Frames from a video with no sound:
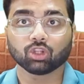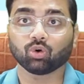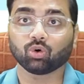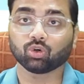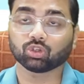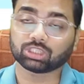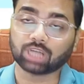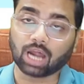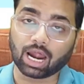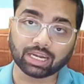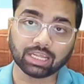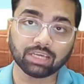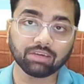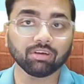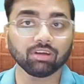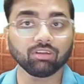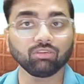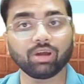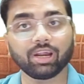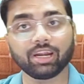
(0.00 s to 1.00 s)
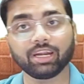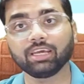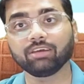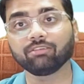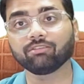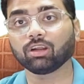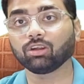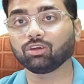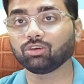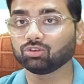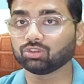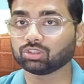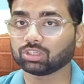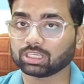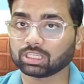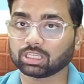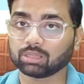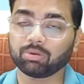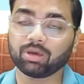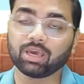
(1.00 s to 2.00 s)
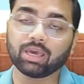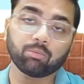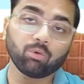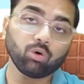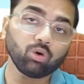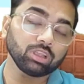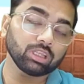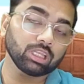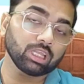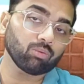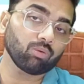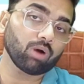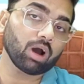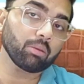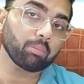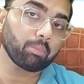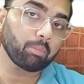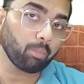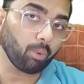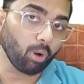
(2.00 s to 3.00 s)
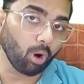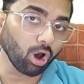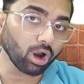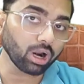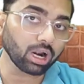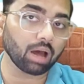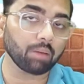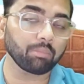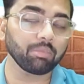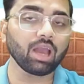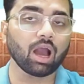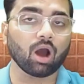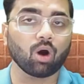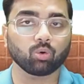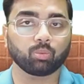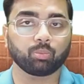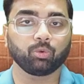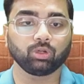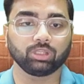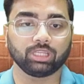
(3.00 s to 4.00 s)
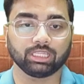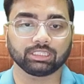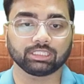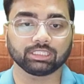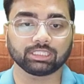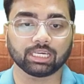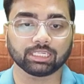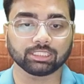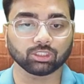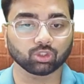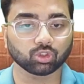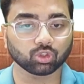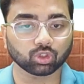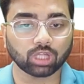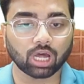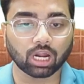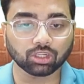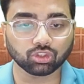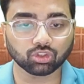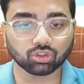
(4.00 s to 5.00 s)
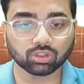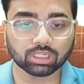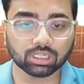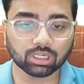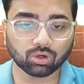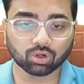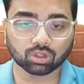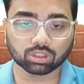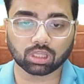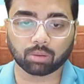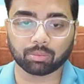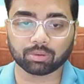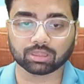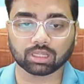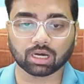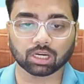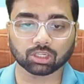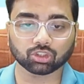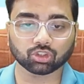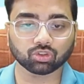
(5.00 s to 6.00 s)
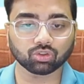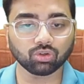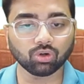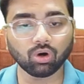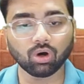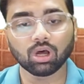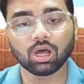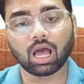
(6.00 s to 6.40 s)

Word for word: তো স্টার্টিং ভ্যালু এন্ডিং ভ্যালু ইউজার দেবে এবং দেওয়ার পর আমি আউটপুট দেখতে চাইছি তো তার জন্য কি করতে হবে তার জন্য